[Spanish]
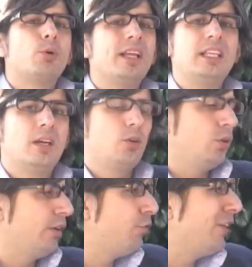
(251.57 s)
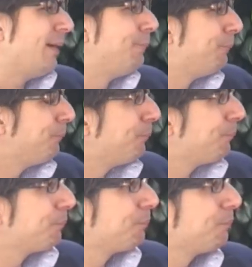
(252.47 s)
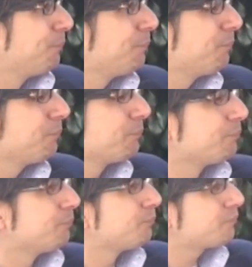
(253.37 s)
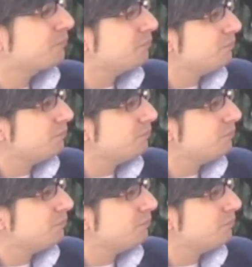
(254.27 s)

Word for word: por ella o lo que fuera. Ya. O sea, entiendo que, por ejemplo, la